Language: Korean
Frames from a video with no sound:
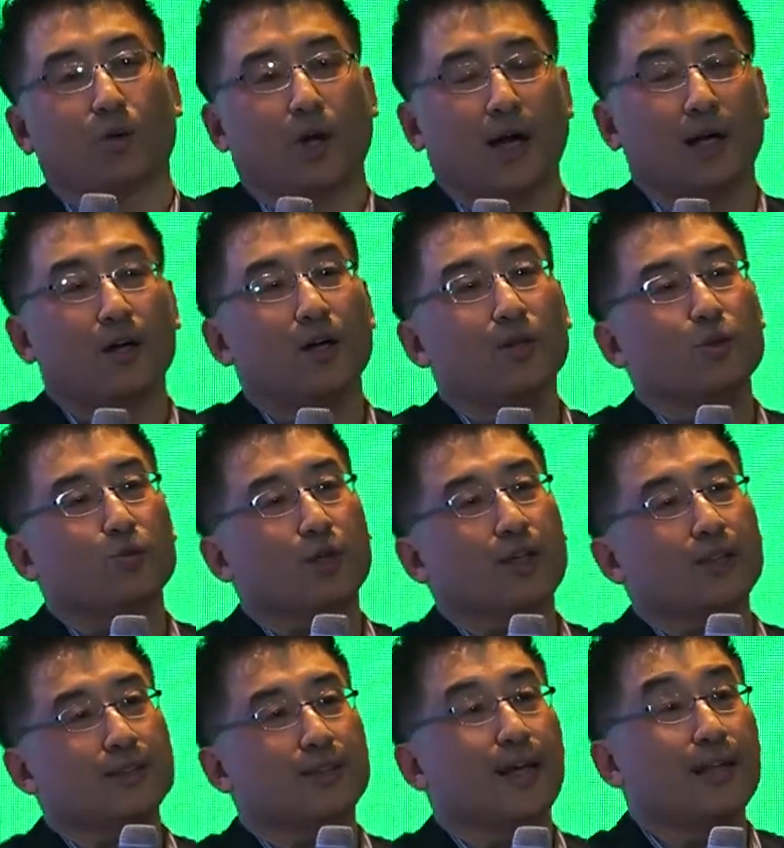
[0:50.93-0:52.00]
과연
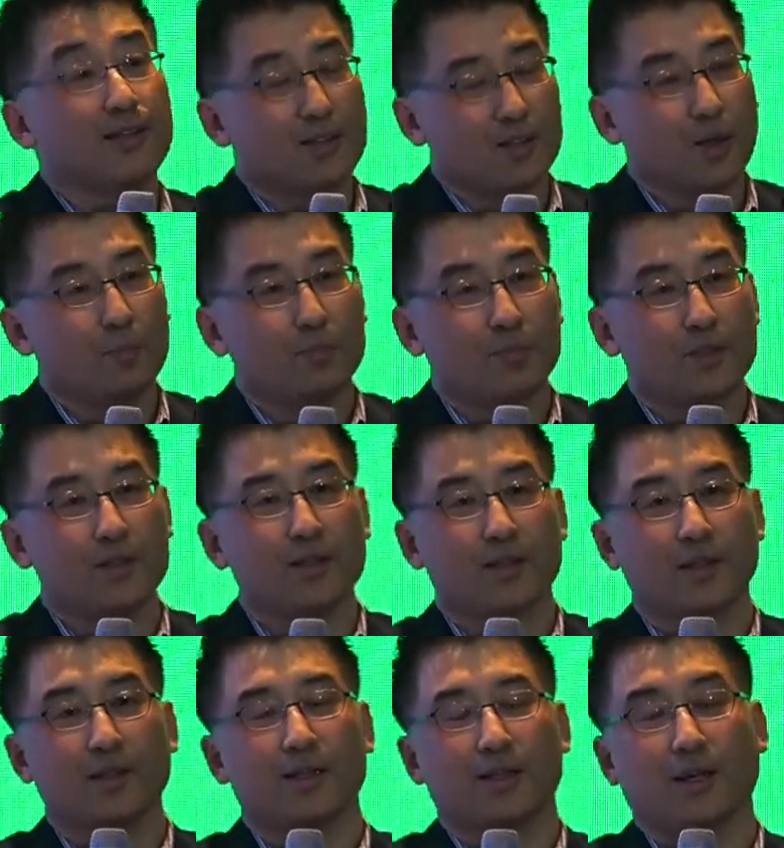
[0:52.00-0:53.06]
우리가
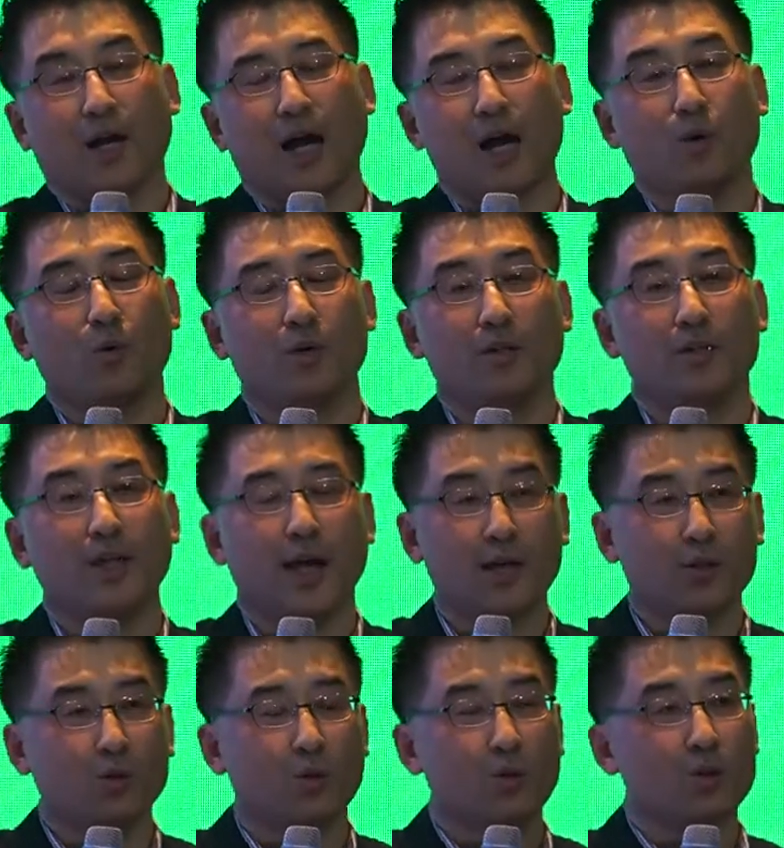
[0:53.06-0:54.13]
스타트업들이 하고 있는
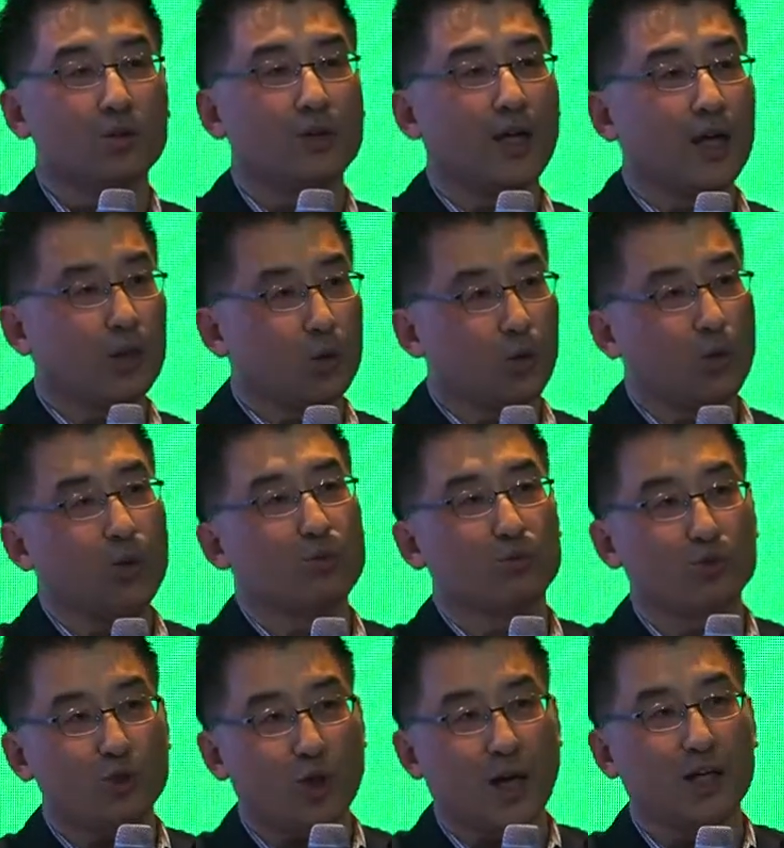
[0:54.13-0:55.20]
행동, 태도,
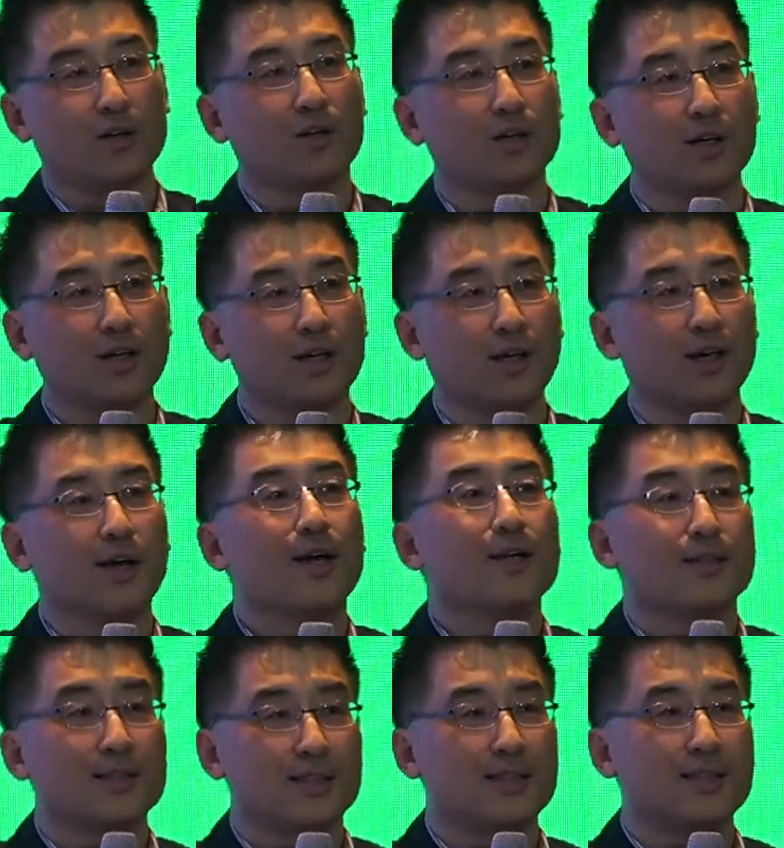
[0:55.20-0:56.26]
문화 이런 게
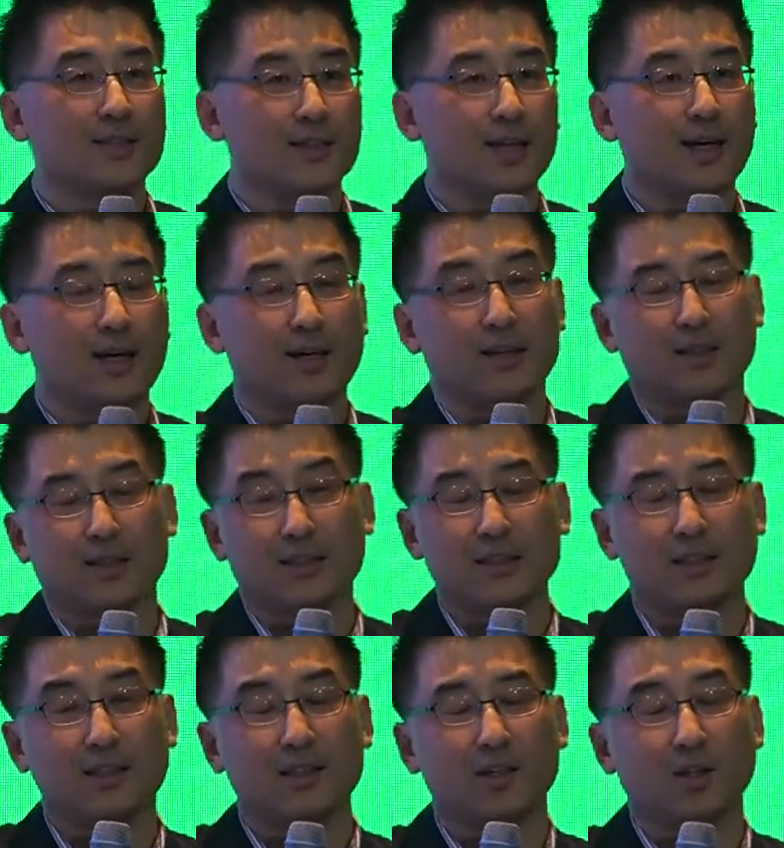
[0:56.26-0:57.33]
진짜
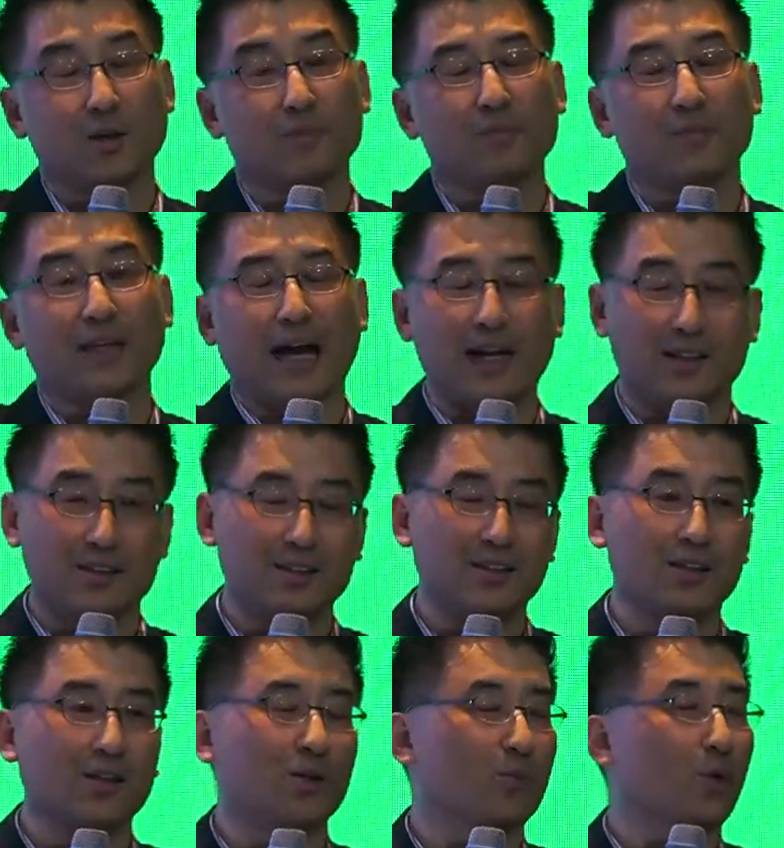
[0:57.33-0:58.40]
큰 기업, 낡은
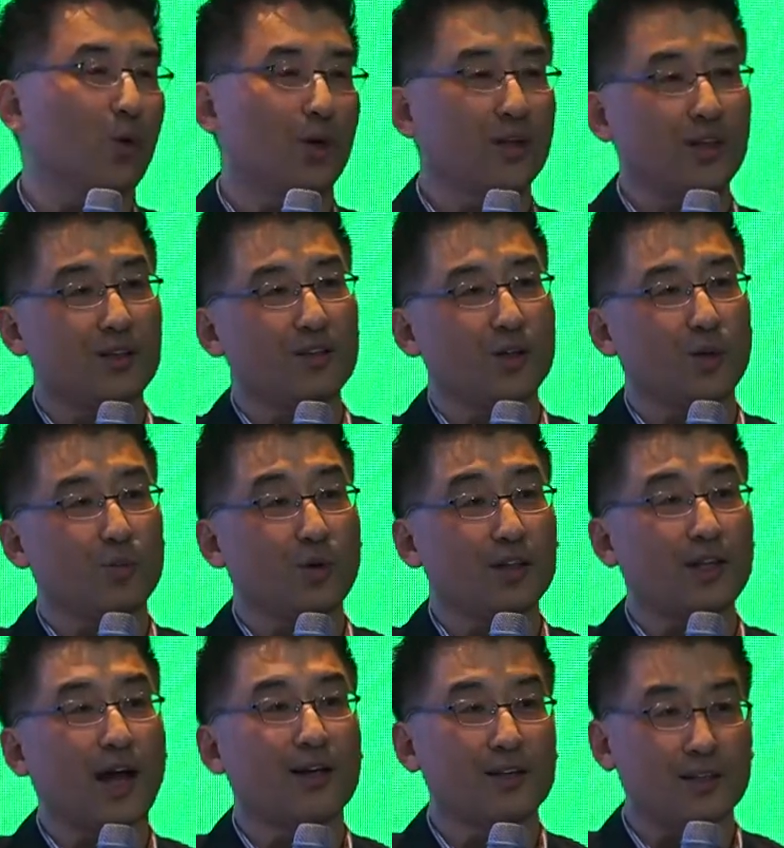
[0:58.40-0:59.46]
기업, 오래된 기업과
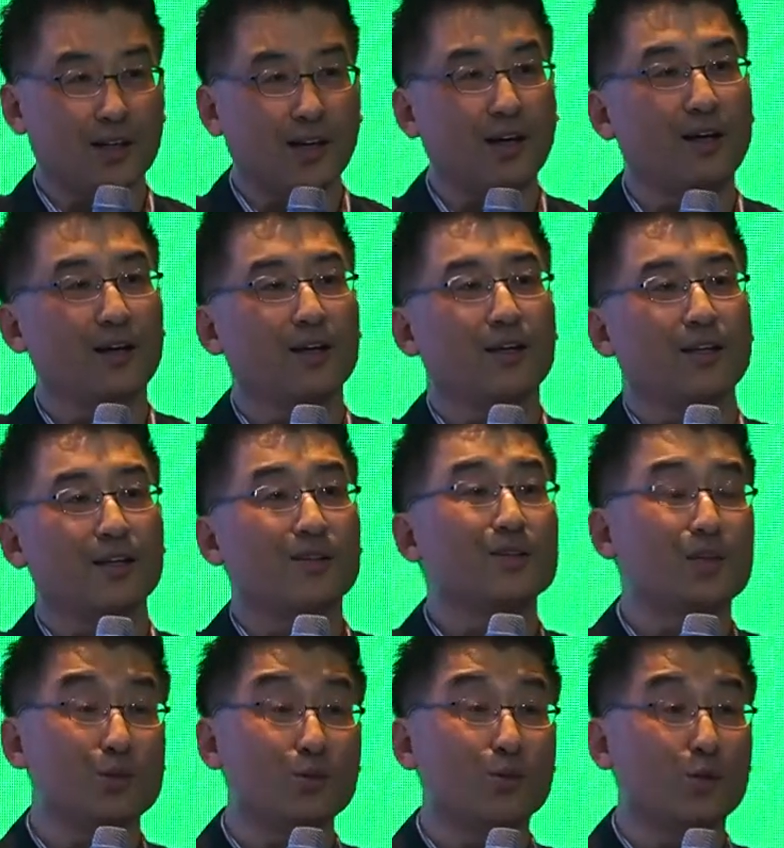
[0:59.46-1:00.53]
다를까? 이런
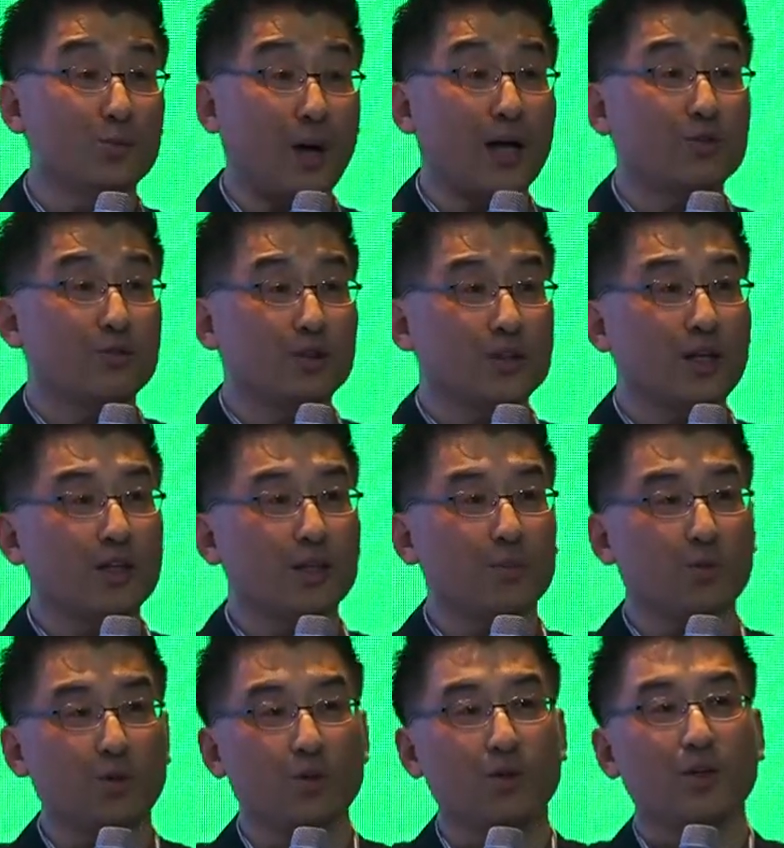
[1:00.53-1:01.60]
질문으로 바꾸어 생각해
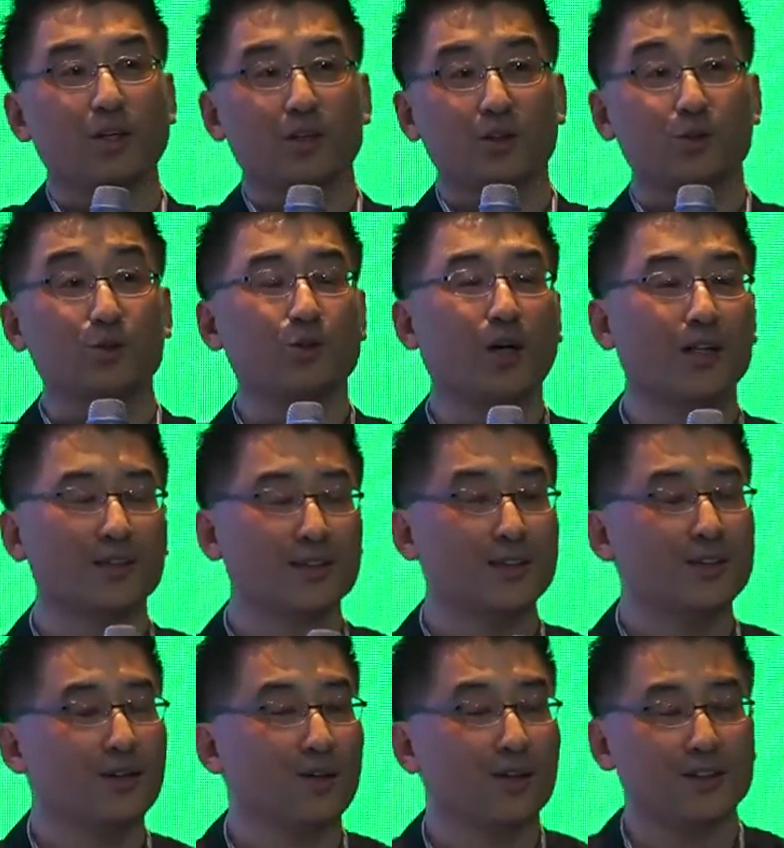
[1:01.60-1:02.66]
볼 수가
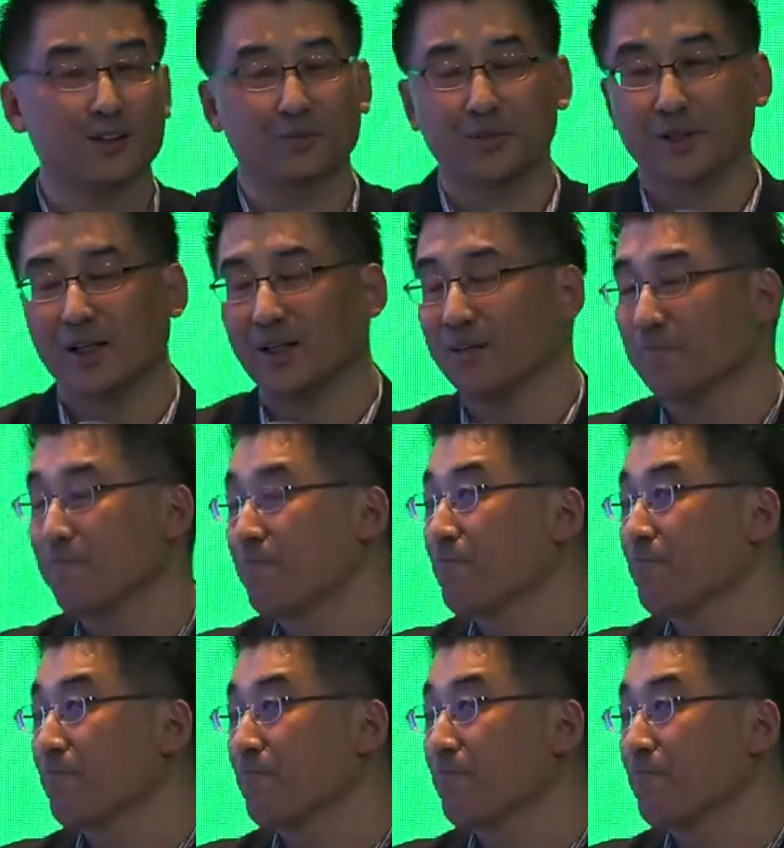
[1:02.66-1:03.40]
있을 것 같습니다.